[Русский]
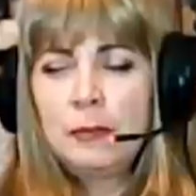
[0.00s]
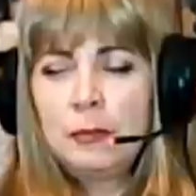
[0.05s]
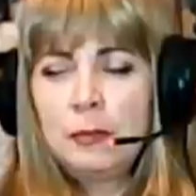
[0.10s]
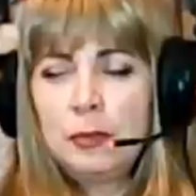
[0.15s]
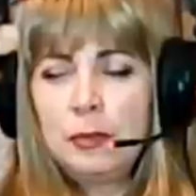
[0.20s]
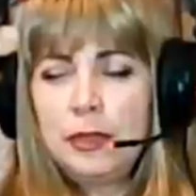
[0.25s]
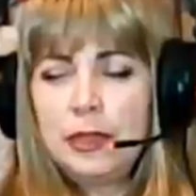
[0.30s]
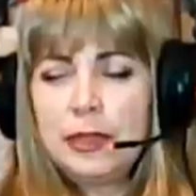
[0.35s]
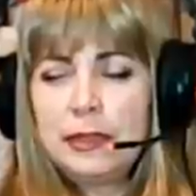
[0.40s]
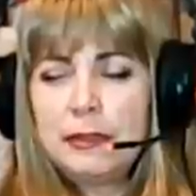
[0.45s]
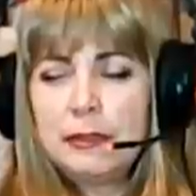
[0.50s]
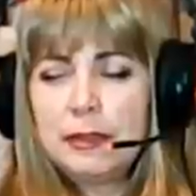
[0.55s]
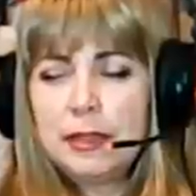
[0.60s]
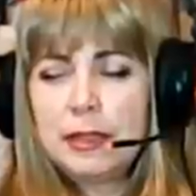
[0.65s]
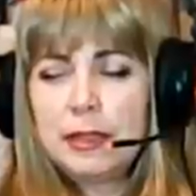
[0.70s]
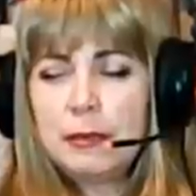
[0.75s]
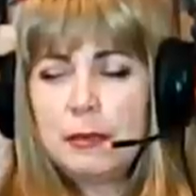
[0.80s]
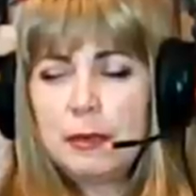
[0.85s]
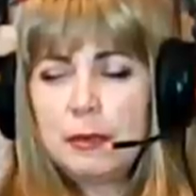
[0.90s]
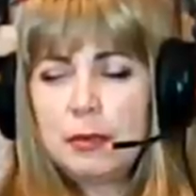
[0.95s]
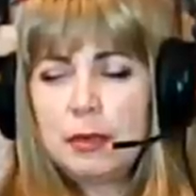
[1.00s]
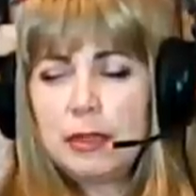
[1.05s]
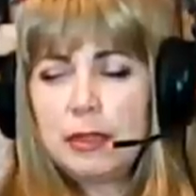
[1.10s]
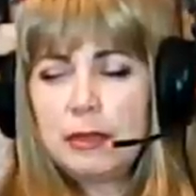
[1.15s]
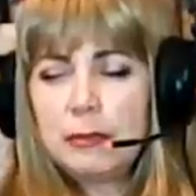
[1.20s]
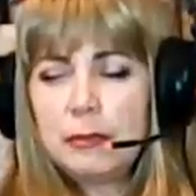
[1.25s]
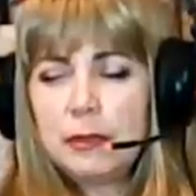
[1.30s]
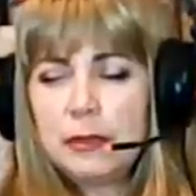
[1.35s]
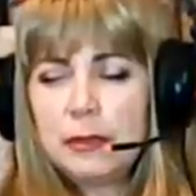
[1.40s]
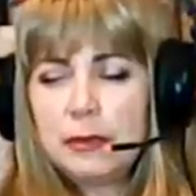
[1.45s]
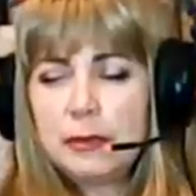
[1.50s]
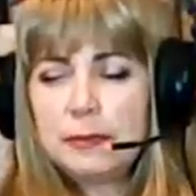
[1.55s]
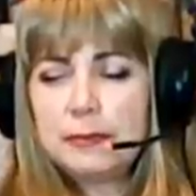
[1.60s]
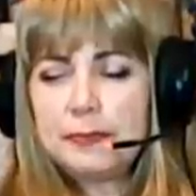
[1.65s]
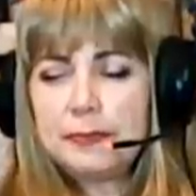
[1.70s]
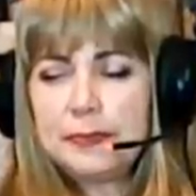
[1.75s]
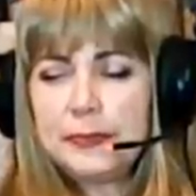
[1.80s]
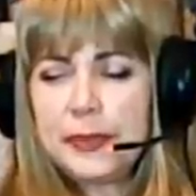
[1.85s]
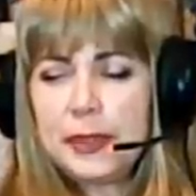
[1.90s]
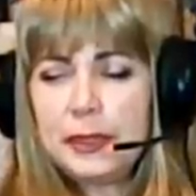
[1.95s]
Пояс вот таким образом идет.
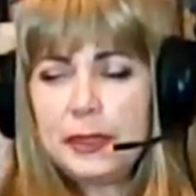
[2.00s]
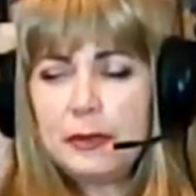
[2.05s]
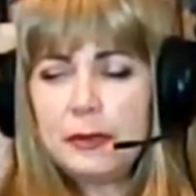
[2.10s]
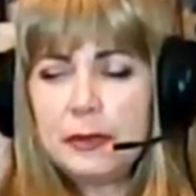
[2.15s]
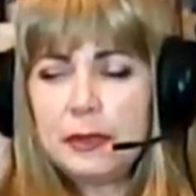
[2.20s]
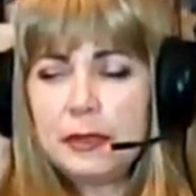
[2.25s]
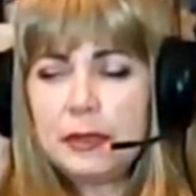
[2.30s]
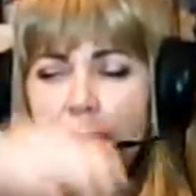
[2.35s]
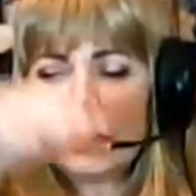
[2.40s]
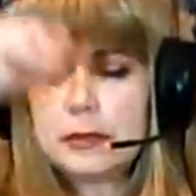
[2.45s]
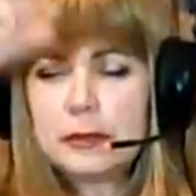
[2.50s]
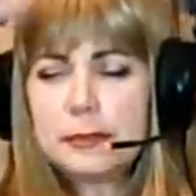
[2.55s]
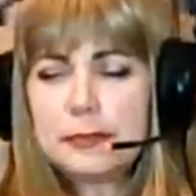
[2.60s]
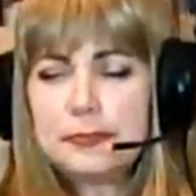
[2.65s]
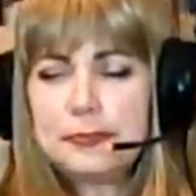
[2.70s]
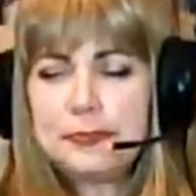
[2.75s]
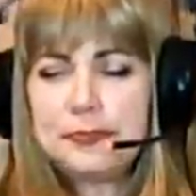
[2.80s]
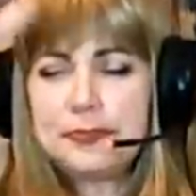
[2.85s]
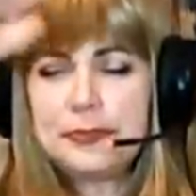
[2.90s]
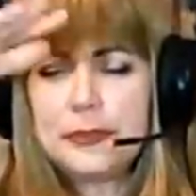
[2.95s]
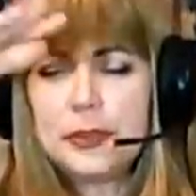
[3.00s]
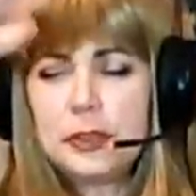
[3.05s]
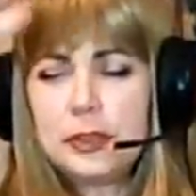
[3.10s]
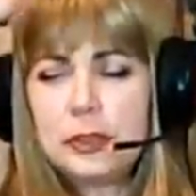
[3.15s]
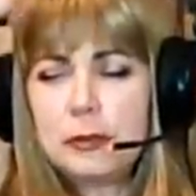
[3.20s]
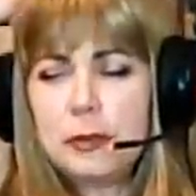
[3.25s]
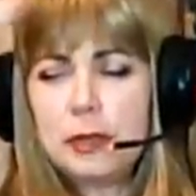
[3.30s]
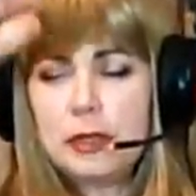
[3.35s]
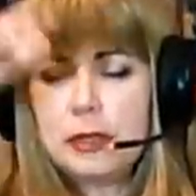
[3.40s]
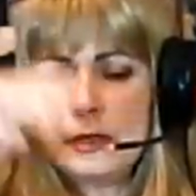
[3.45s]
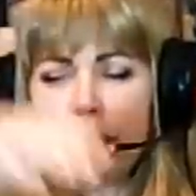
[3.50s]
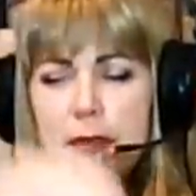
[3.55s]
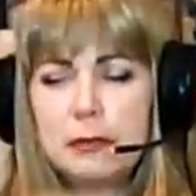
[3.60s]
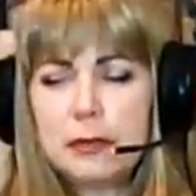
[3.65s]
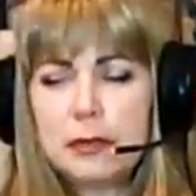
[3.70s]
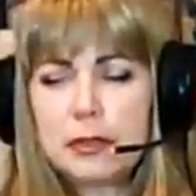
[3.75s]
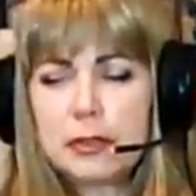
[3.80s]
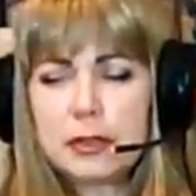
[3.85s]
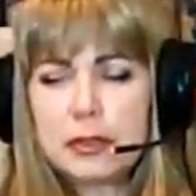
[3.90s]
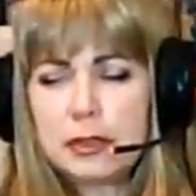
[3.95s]
И он как сжимает
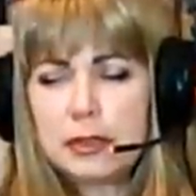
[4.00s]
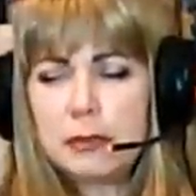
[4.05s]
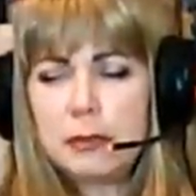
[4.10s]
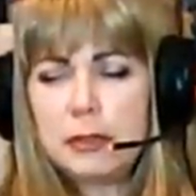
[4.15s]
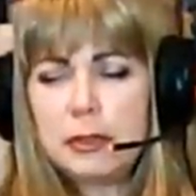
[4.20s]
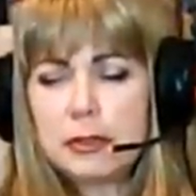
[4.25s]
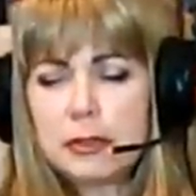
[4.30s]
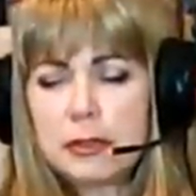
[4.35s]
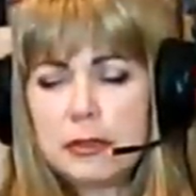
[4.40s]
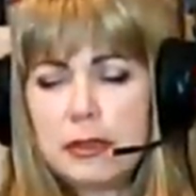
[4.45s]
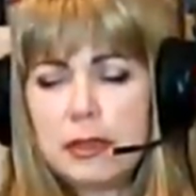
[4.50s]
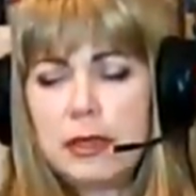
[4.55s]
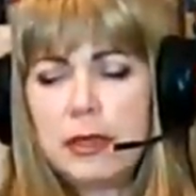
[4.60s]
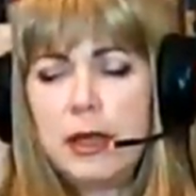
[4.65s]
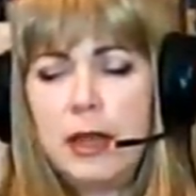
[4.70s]
немножко земли, что ли.